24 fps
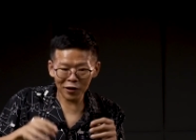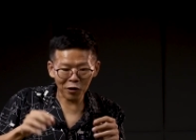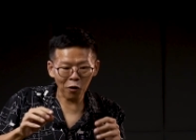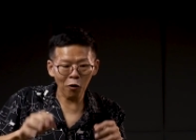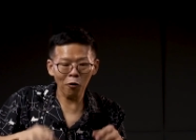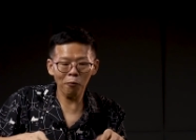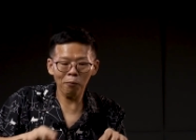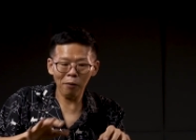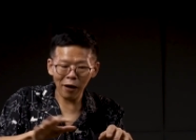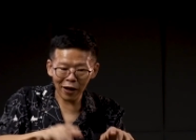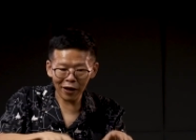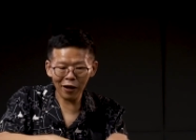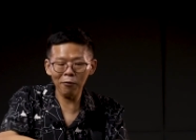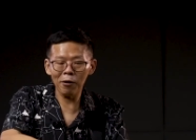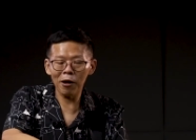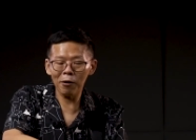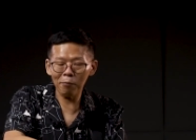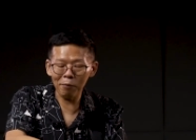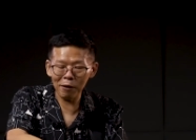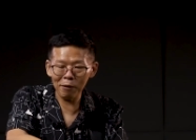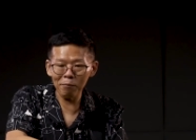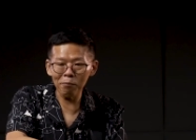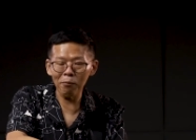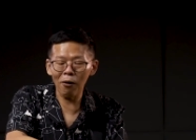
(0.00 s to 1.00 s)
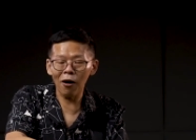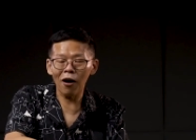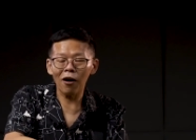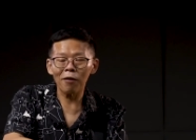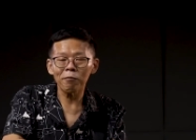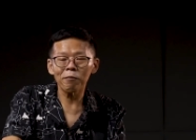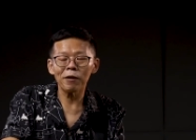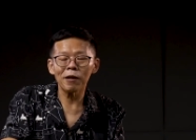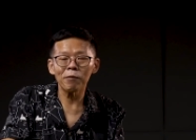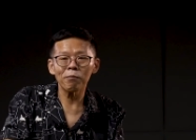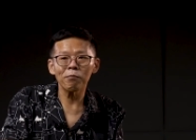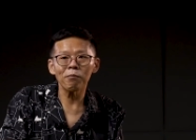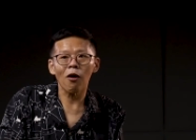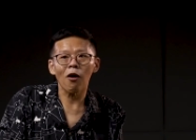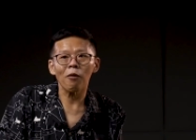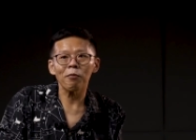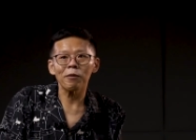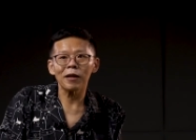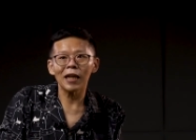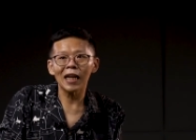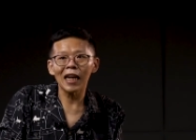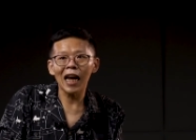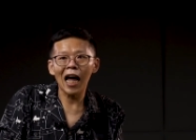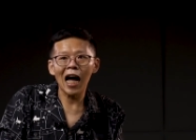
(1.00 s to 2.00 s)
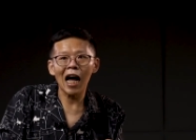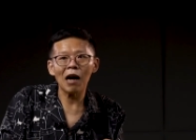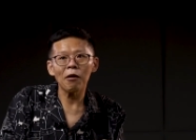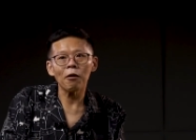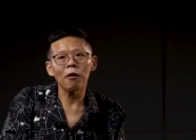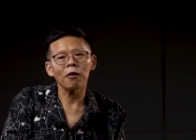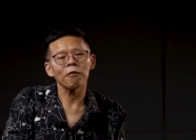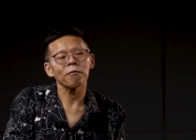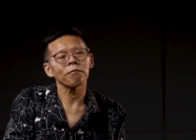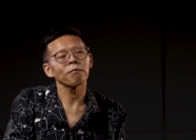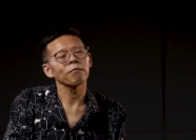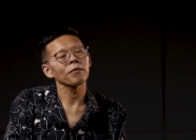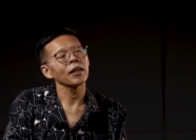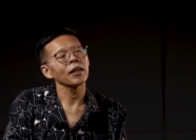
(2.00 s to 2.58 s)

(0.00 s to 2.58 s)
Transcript: ส่งไปก็ยังพิมพ์บอกพิมพ์บอกมาในไลน์ว่า